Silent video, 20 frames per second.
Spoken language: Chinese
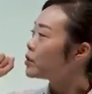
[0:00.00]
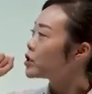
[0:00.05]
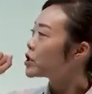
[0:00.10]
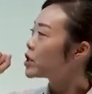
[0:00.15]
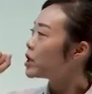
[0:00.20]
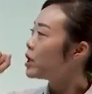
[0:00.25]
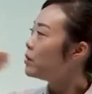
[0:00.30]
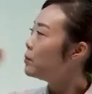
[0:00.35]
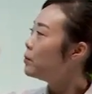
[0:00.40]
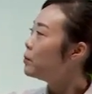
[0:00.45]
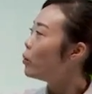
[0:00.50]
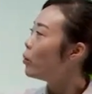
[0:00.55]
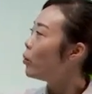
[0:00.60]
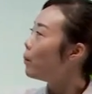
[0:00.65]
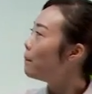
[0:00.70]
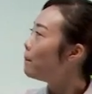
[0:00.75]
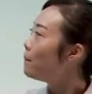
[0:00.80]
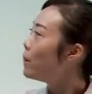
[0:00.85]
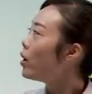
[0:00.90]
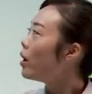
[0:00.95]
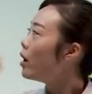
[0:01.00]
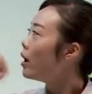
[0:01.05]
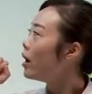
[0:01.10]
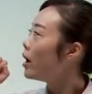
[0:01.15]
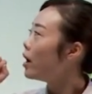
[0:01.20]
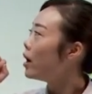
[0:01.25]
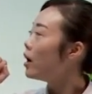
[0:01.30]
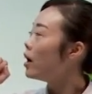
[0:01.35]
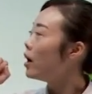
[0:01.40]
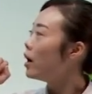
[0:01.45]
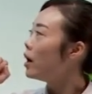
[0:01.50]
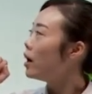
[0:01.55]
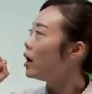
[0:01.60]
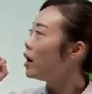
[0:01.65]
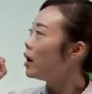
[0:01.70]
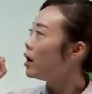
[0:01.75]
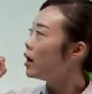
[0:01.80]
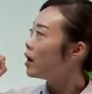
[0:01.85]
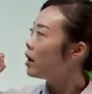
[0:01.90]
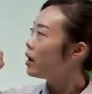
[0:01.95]
声母 b
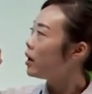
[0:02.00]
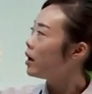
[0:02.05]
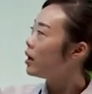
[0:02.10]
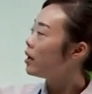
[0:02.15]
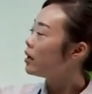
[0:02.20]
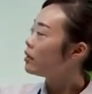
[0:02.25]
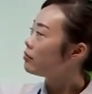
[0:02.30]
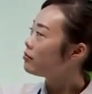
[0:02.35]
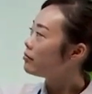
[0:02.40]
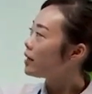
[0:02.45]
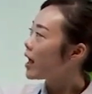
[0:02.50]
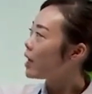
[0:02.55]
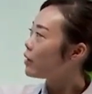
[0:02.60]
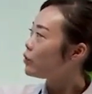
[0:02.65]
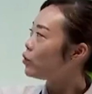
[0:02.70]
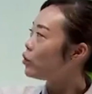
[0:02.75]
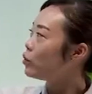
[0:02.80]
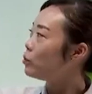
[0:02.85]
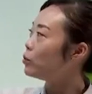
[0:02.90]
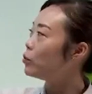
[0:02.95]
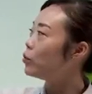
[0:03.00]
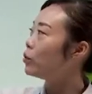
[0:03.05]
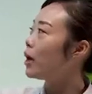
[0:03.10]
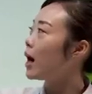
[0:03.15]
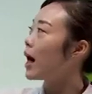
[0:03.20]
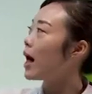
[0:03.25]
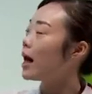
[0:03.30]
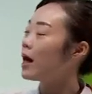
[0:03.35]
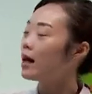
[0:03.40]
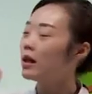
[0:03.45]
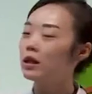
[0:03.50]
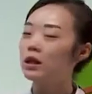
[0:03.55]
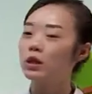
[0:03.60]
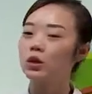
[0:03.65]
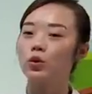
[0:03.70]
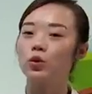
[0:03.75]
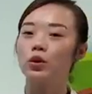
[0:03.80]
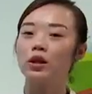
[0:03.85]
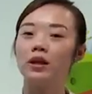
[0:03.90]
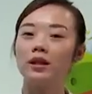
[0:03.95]
和单韵母 a
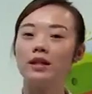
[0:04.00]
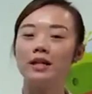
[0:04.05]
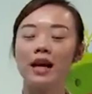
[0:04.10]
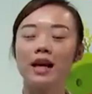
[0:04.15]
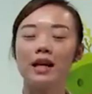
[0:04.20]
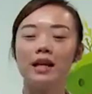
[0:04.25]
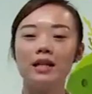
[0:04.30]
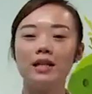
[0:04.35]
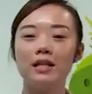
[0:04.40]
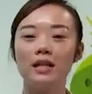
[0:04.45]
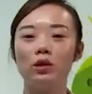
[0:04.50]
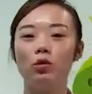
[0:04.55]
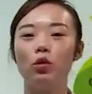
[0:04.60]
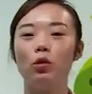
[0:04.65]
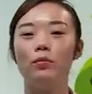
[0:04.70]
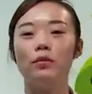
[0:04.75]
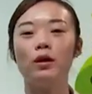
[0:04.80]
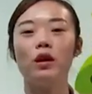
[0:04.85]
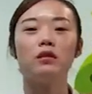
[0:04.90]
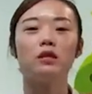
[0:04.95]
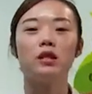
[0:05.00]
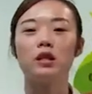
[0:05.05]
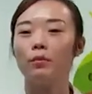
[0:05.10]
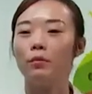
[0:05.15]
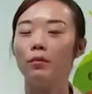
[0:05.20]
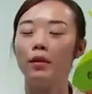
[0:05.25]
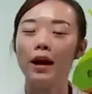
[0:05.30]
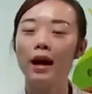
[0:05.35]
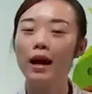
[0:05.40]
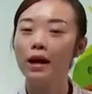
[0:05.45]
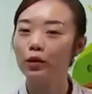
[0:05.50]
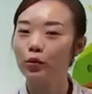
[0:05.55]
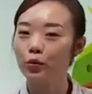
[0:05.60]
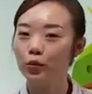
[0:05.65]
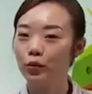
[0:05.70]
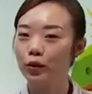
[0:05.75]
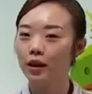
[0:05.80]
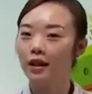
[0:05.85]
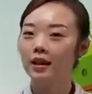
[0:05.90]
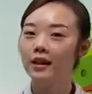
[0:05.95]
组合在一起，我们要怎么来
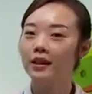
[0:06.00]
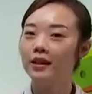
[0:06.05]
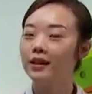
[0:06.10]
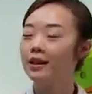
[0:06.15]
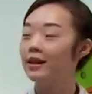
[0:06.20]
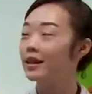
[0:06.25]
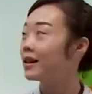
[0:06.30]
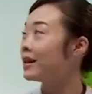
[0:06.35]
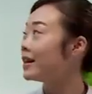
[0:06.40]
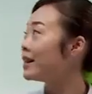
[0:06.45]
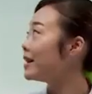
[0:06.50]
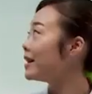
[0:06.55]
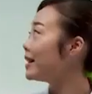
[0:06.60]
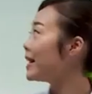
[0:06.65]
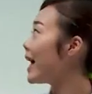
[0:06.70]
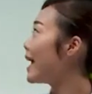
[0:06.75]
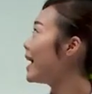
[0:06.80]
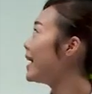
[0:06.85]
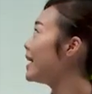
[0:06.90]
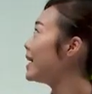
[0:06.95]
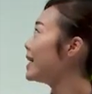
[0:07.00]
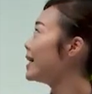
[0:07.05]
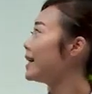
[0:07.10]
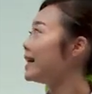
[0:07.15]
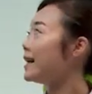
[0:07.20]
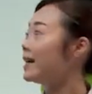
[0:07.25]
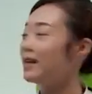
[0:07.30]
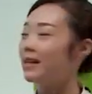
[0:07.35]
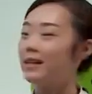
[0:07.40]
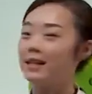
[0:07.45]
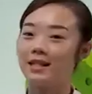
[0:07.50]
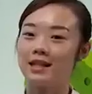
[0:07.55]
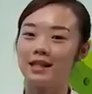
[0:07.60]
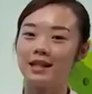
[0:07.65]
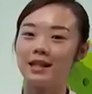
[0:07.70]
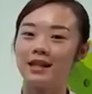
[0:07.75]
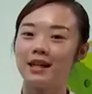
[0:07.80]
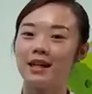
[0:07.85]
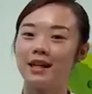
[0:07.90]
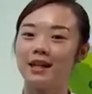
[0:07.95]
读呢？来，一
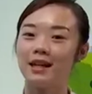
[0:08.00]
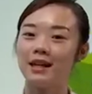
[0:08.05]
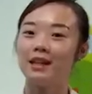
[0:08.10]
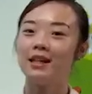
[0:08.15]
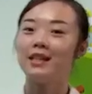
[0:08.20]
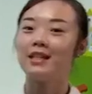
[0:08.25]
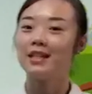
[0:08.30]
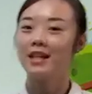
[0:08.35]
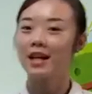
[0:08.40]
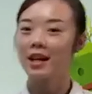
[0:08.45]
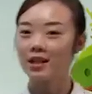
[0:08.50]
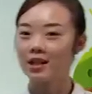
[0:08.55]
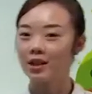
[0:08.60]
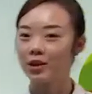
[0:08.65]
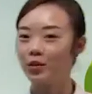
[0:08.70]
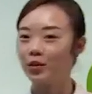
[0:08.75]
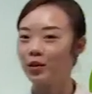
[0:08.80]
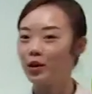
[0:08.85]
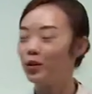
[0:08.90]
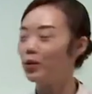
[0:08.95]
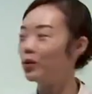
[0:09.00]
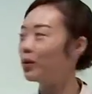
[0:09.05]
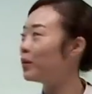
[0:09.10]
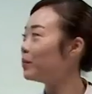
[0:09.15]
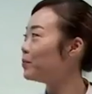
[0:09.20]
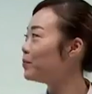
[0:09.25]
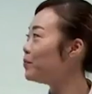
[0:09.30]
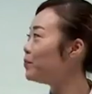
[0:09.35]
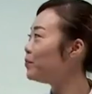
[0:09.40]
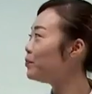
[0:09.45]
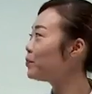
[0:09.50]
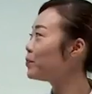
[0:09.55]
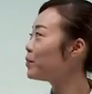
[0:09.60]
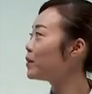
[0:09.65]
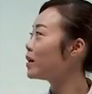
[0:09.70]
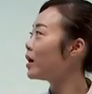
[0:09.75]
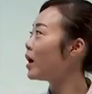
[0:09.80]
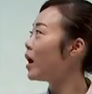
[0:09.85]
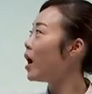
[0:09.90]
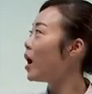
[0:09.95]
起和夏老师读一读。
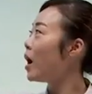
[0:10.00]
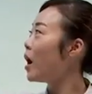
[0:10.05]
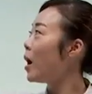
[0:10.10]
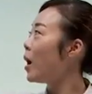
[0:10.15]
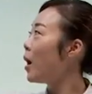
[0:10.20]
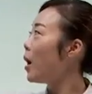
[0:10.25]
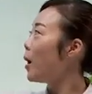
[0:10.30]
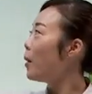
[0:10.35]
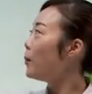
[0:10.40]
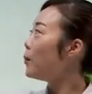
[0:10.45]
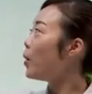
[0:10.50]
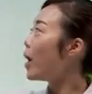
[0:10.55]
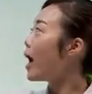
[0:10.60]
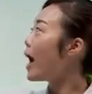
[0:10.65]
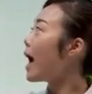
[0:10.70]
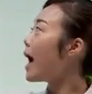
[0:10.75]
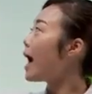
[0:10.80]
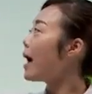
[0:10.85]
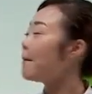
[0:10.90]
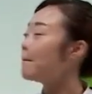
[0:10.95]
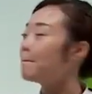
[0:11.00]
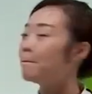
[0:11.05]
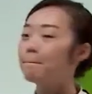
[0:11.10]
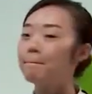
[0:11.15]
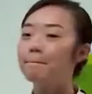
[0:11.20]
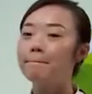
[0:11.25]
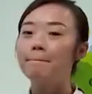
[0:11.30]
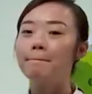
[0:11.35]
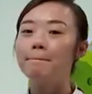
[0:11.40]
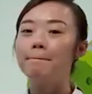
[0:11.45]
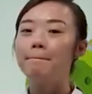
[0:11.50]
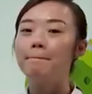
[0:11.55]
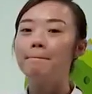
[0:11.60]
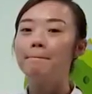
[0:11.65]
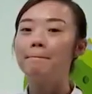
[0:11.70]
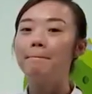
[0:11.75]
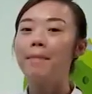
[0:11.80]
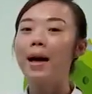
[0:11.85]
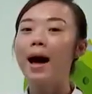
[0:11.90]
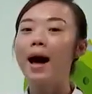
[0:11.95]
b a
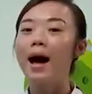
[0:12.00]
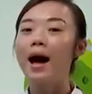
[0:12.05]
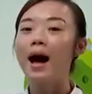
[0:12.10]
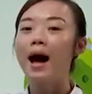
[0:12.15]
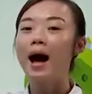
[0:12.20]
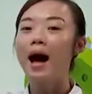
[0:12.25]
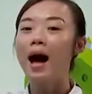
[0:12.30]
八